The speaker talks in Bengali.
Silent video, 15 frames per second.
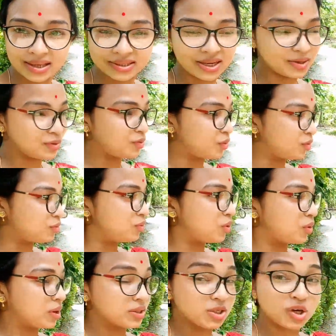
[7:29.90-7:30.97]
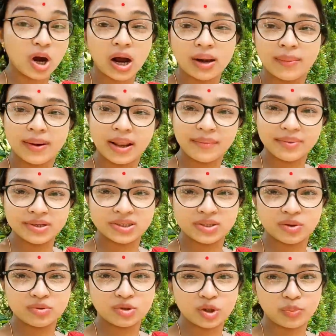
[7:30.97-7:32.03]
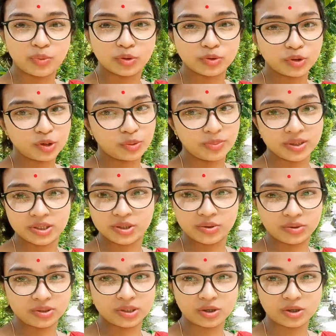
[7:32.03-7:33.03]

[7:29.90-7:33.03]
আজকে একটু রৌদ্র উঠেছে সকালবেলায় বৃষ্টি হচ্ছিল প্রচণ্ড বৃষ্টি